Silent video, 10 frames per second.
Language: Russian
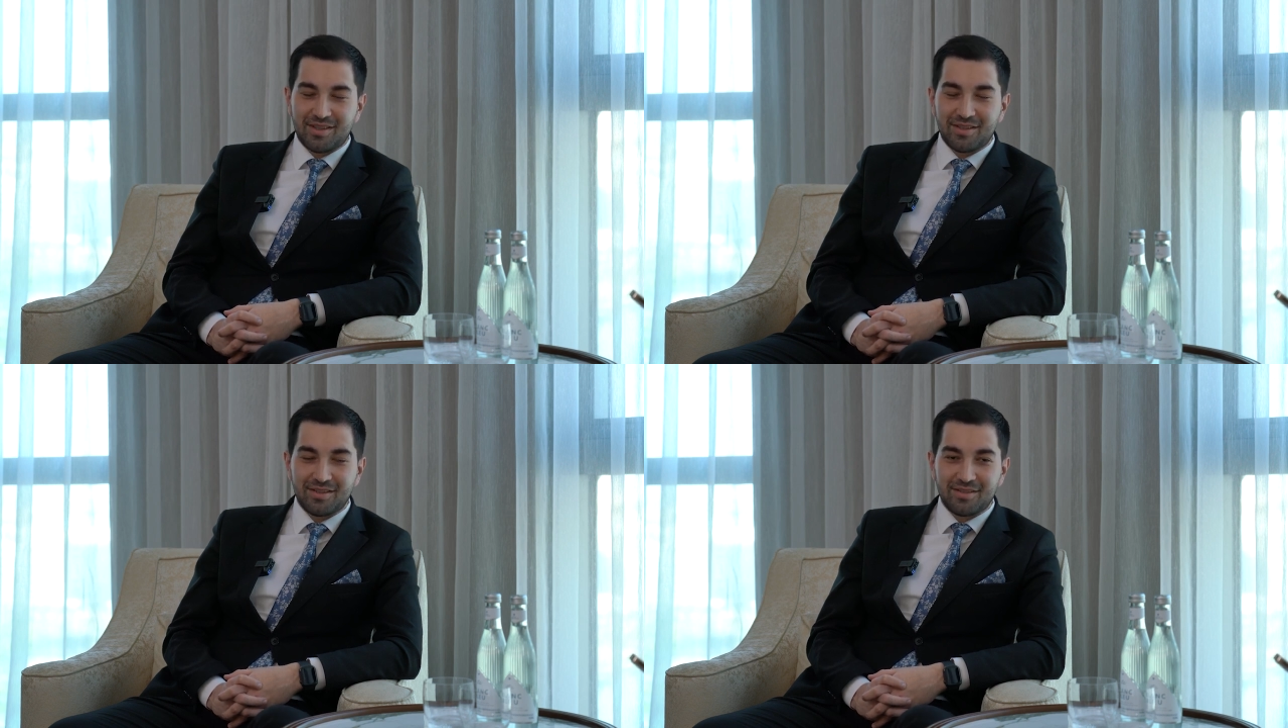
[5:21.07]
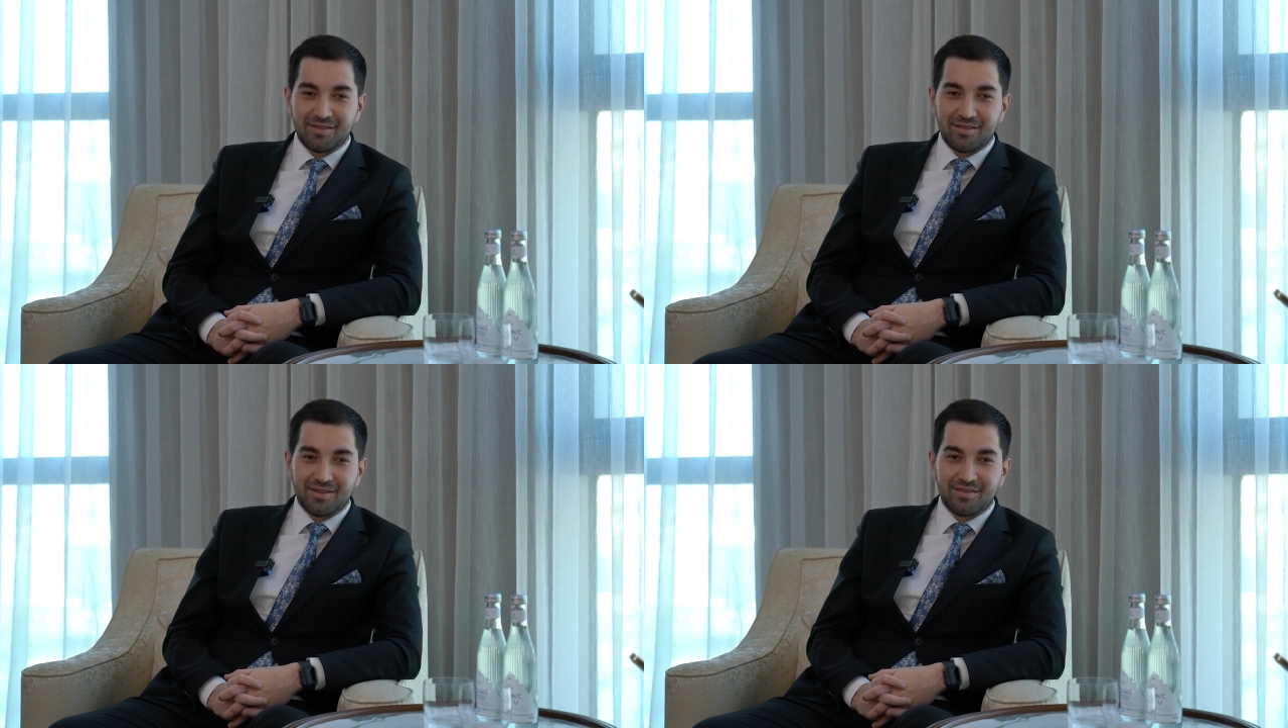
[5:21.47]

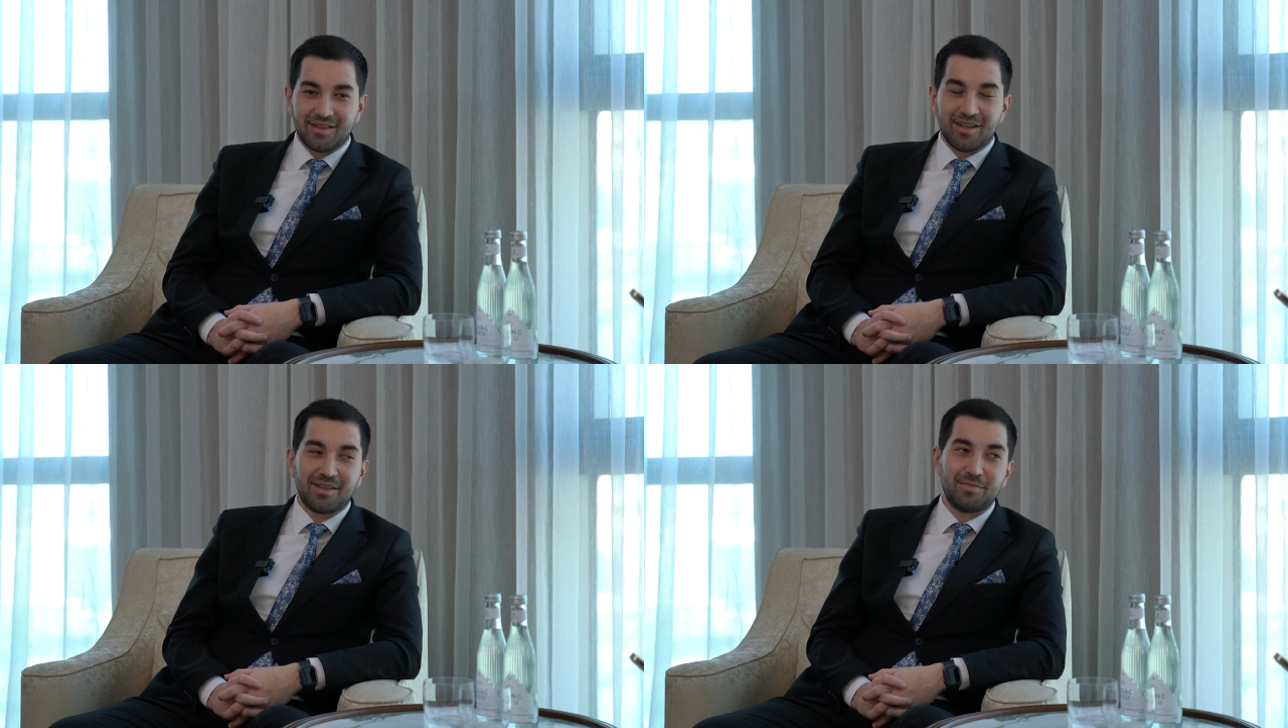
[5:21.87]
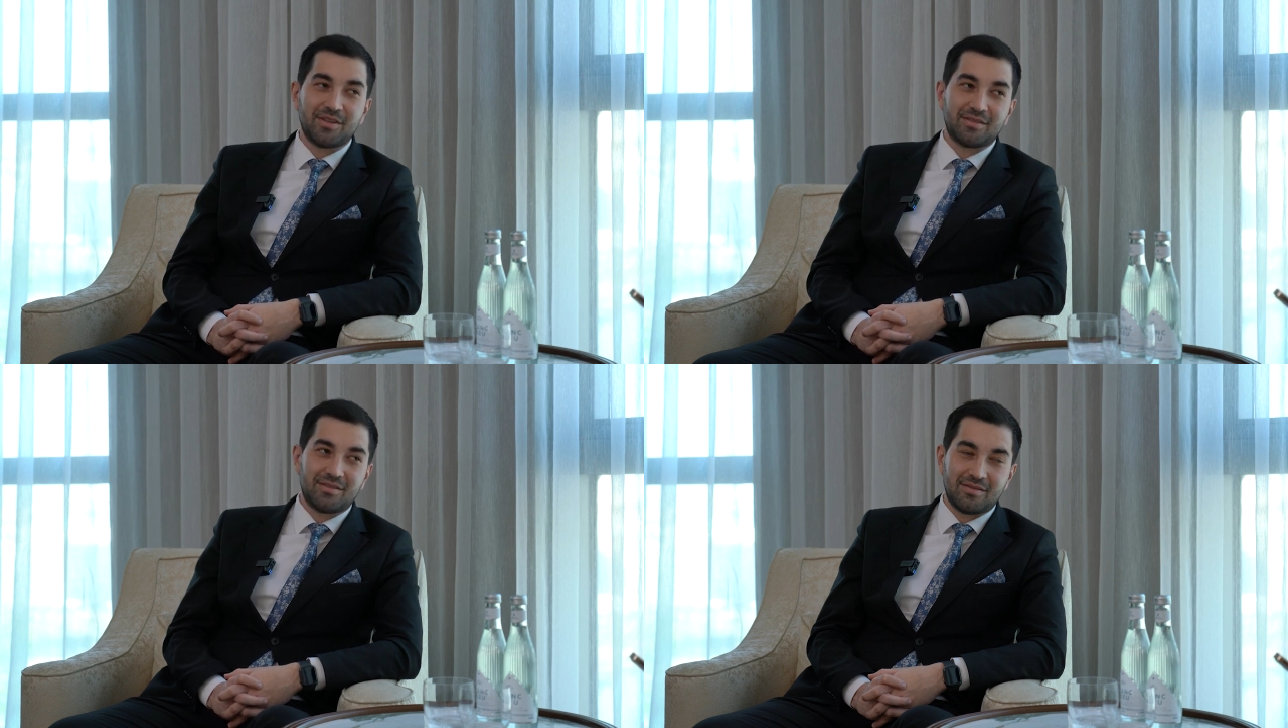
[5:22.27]

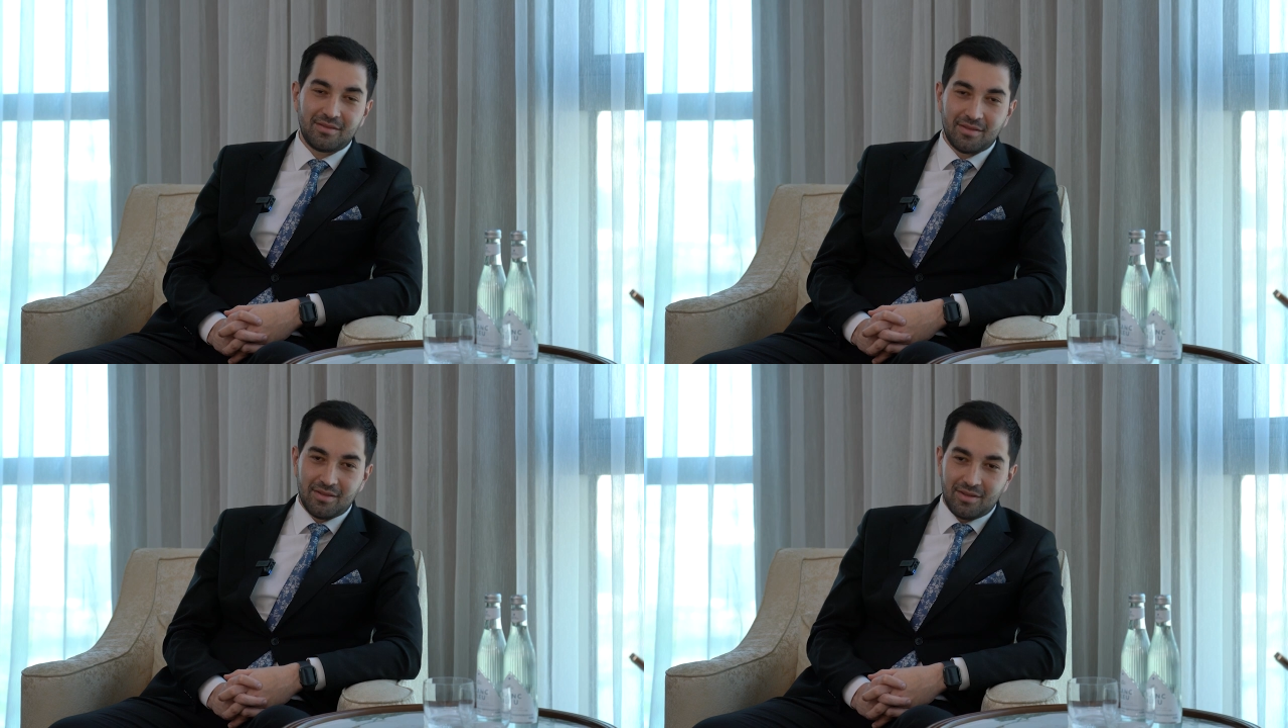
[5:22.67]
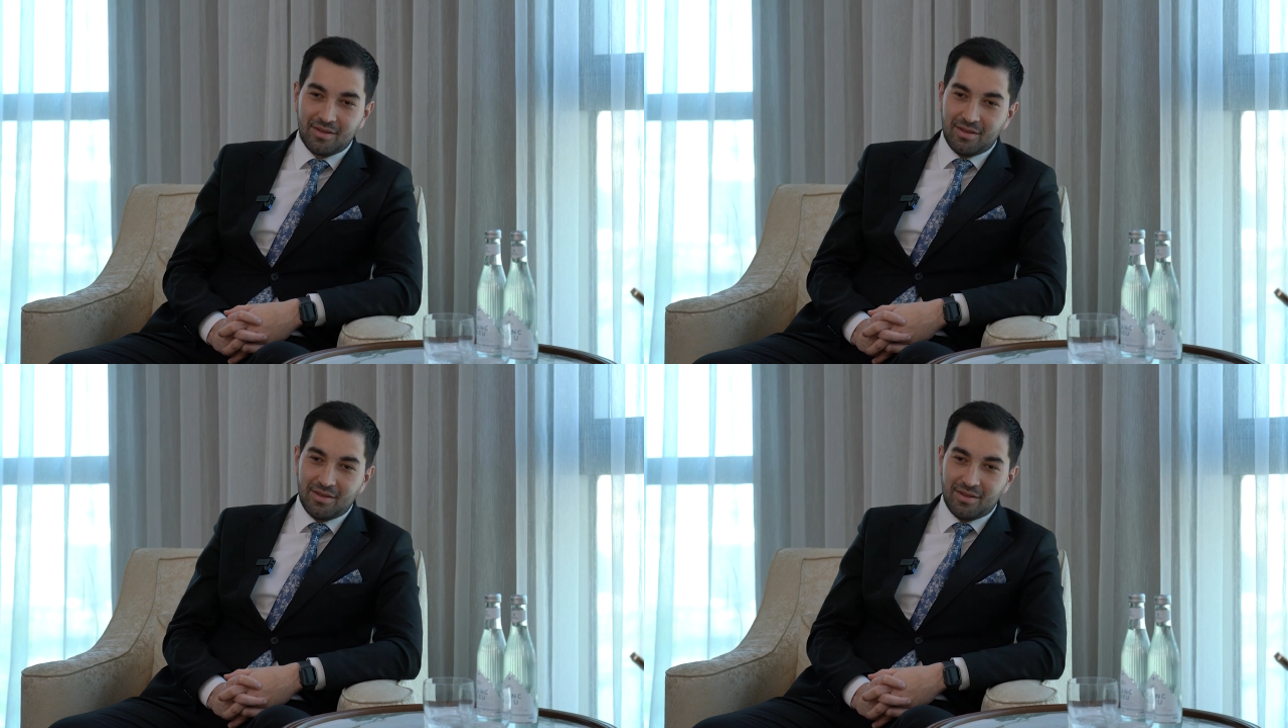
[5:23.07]
в гостиницах